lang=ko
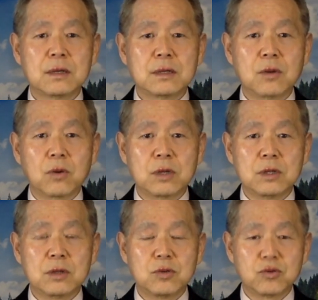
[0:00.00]
그리고
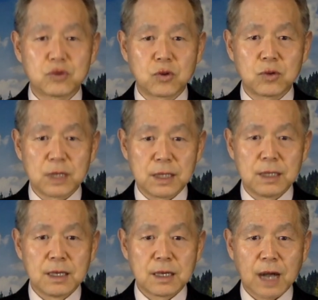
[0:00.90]
그
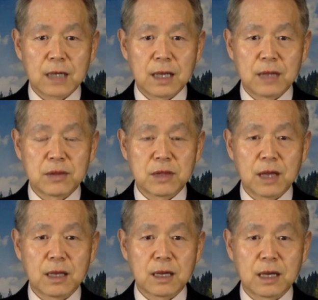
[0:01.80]
후손이 가나안
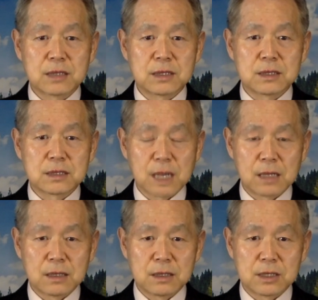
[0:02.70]
땅에 가서
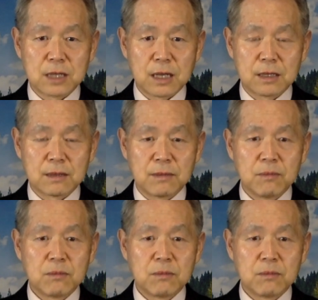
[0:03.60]
살 것이라는